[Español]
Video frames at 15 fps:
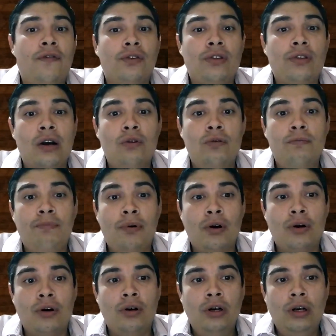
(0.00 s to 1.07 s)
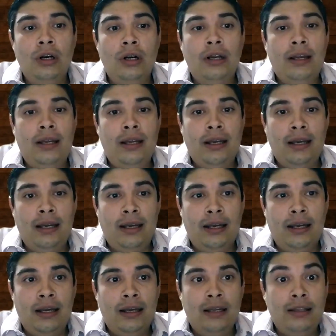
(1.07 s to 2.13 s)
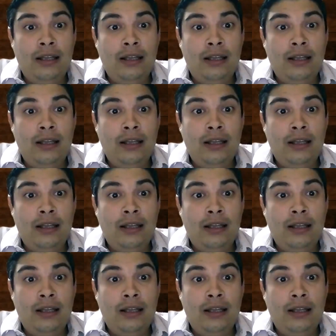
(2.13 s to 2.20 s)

disfrutar un poco eh,